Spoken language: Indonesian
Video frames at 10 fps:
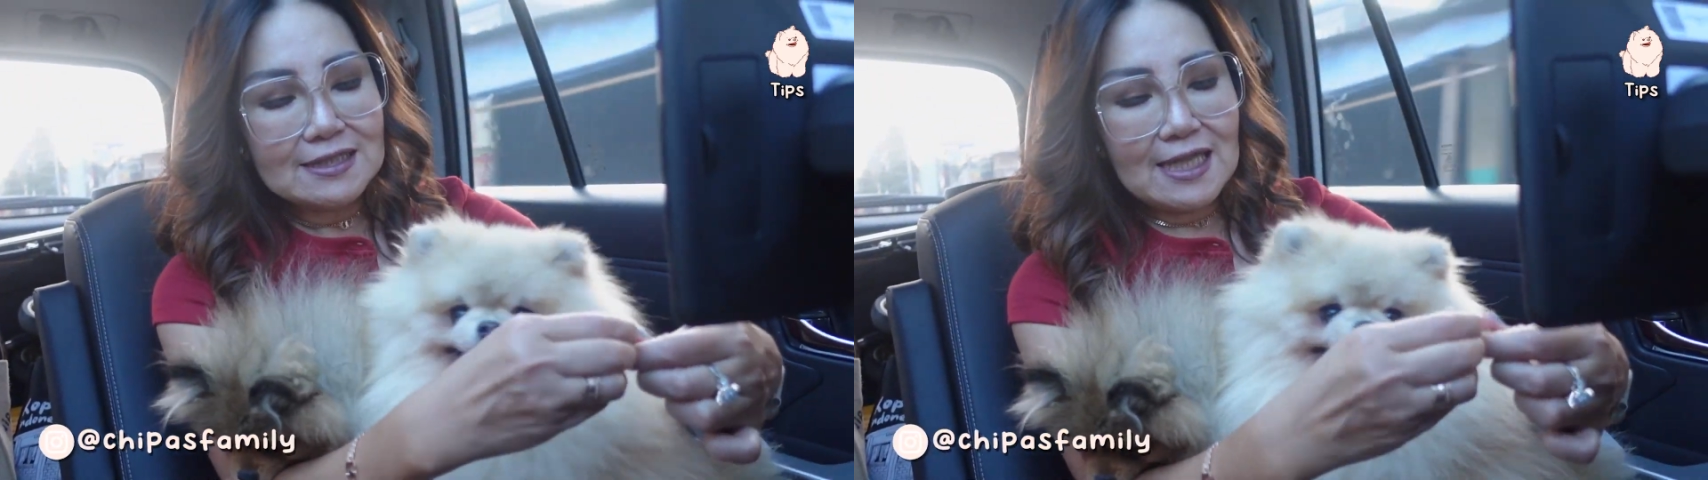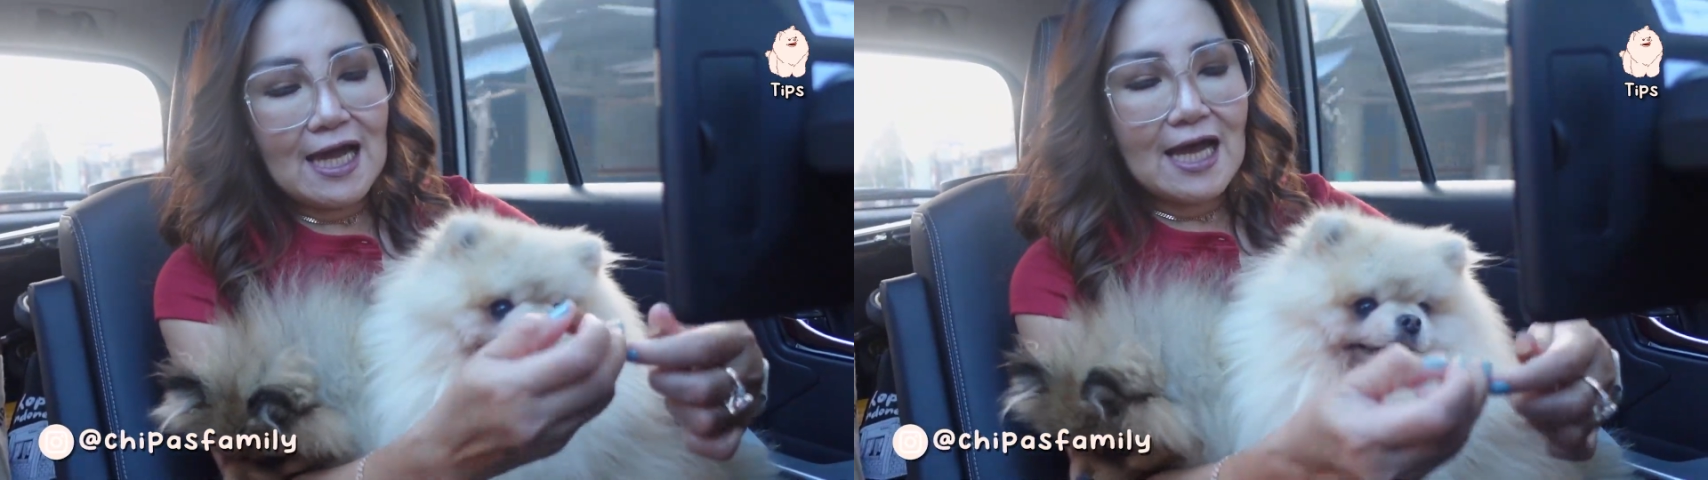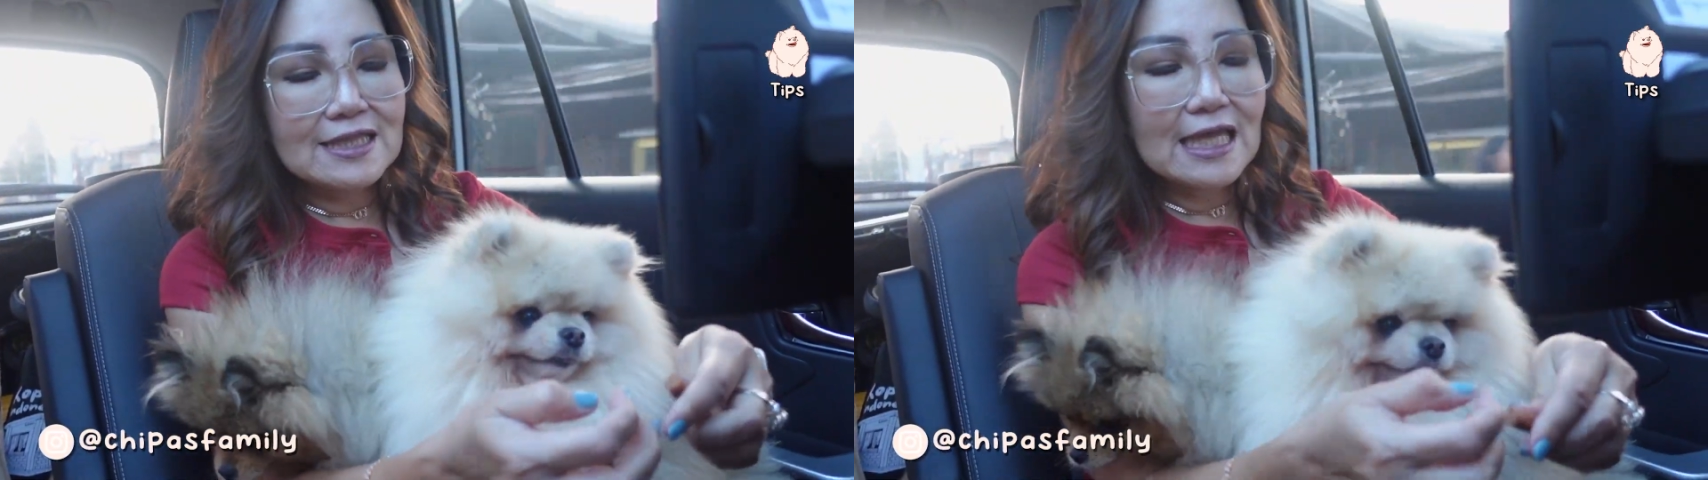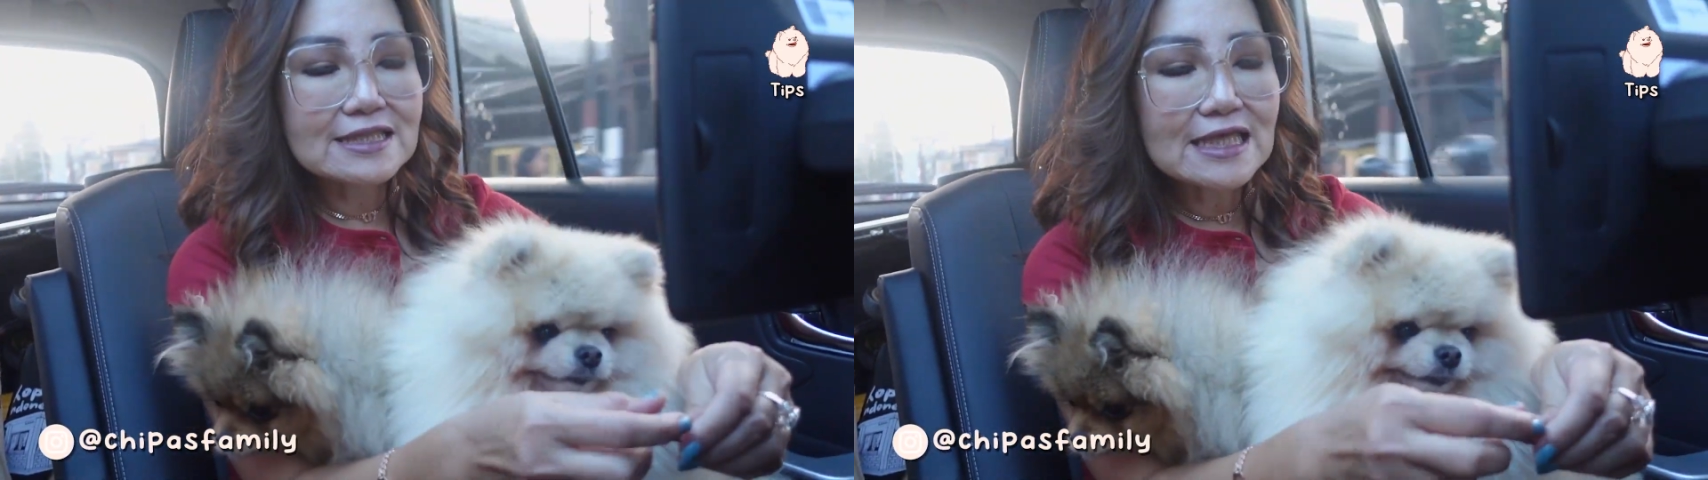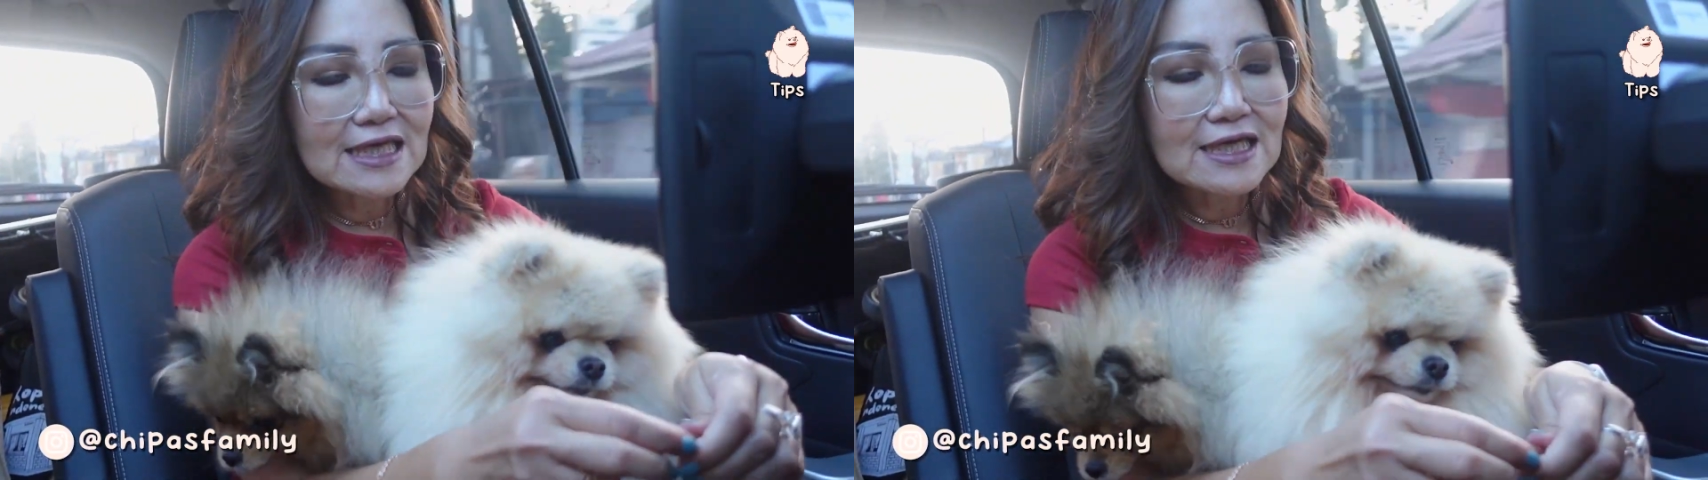nah
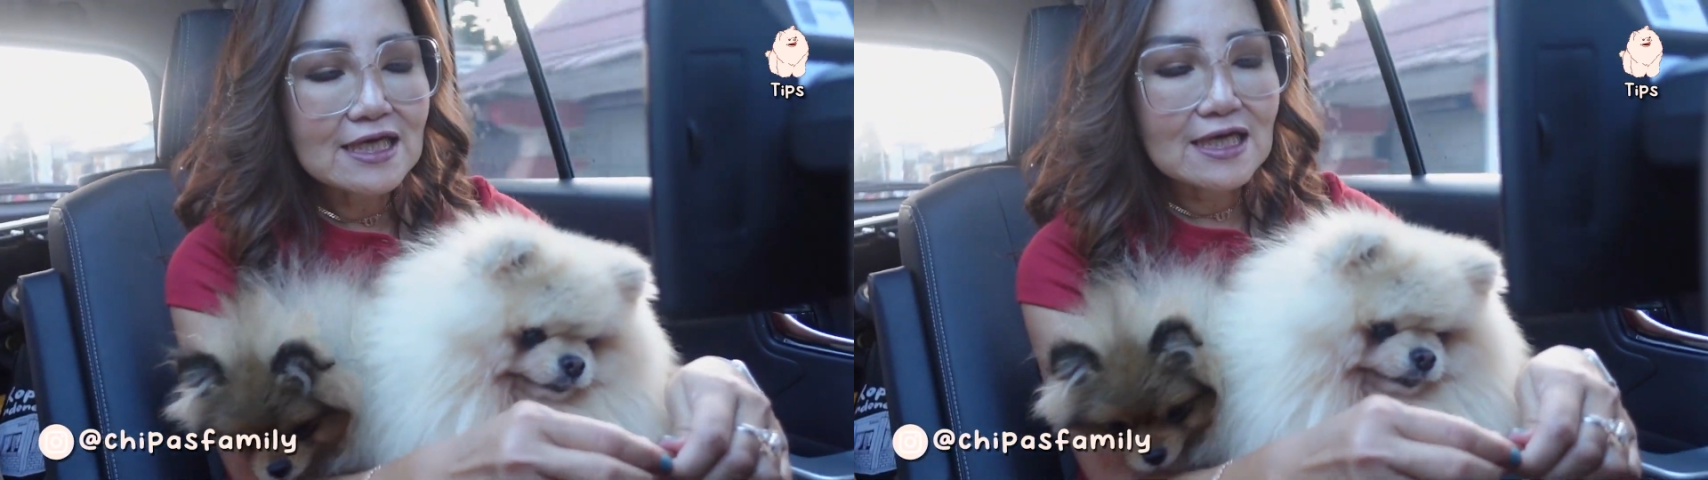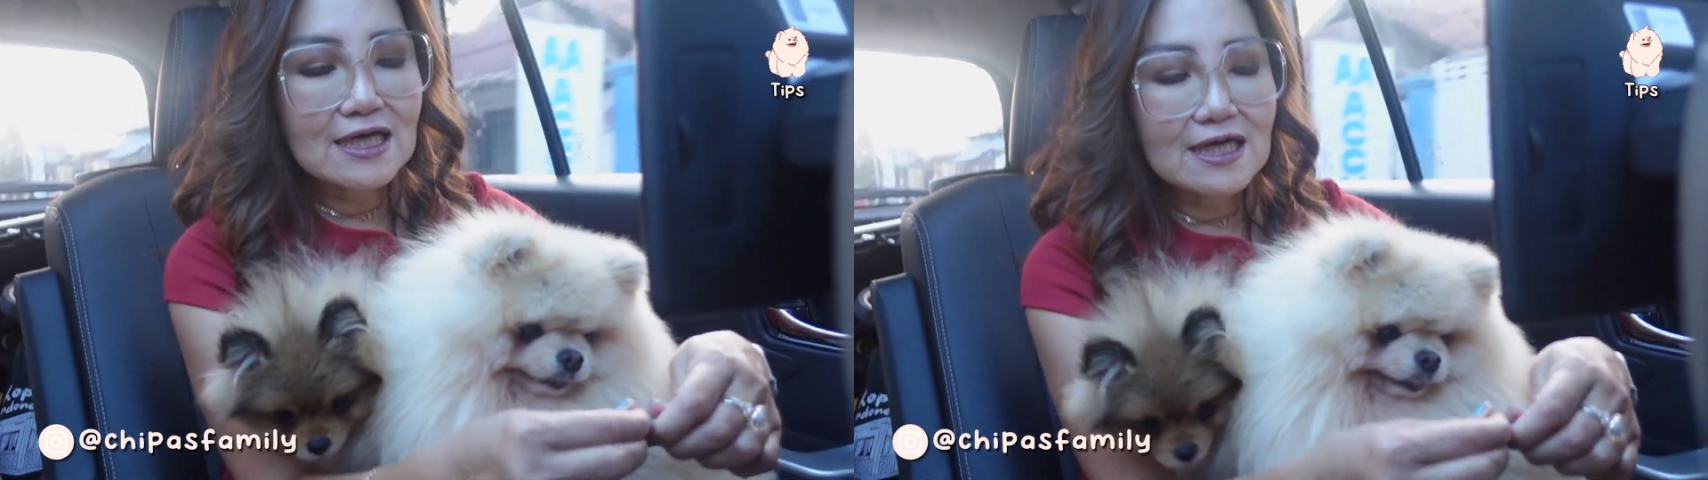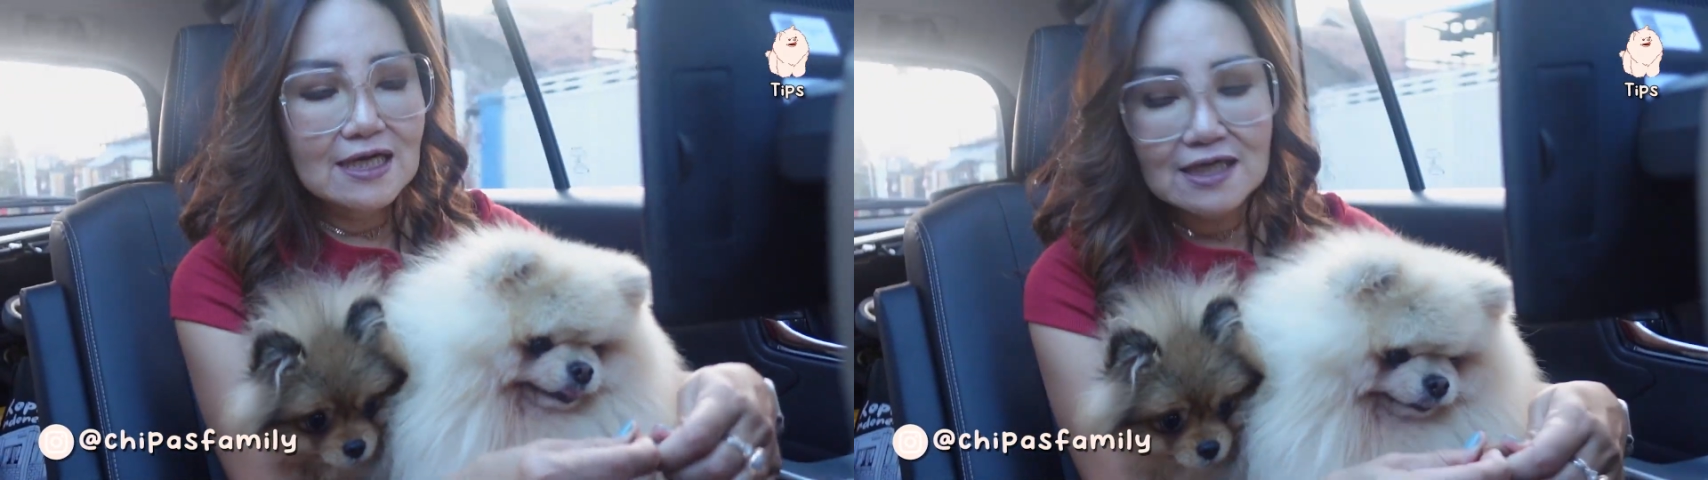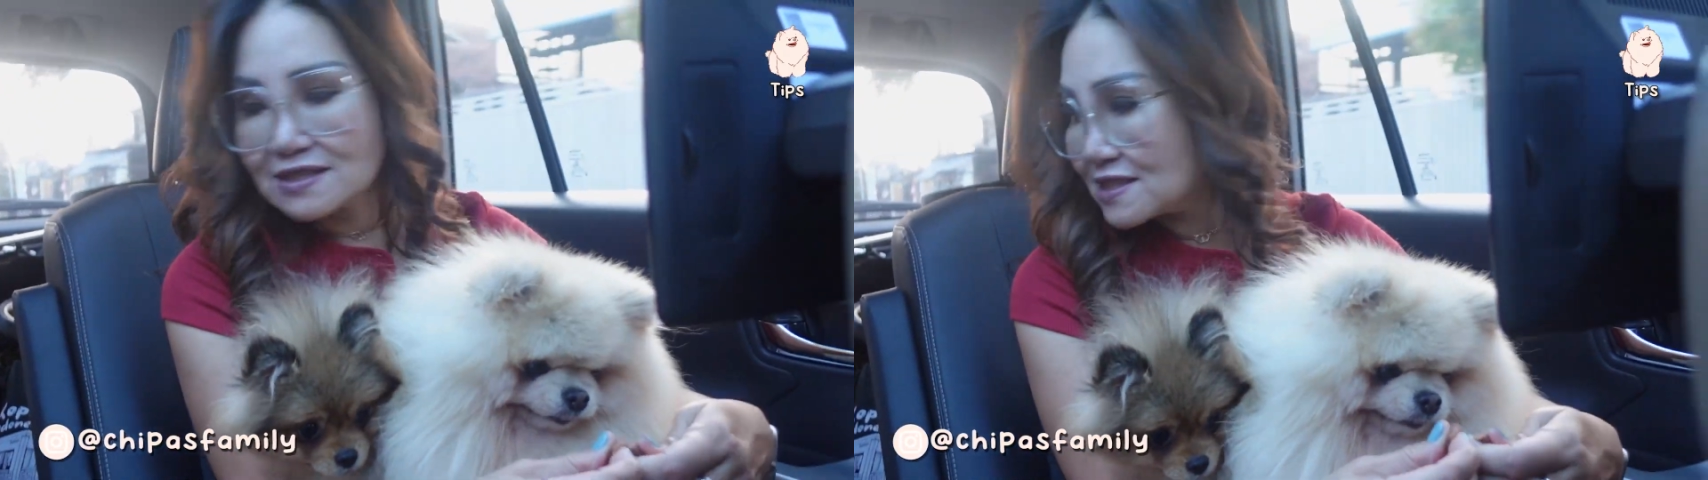nanti uh,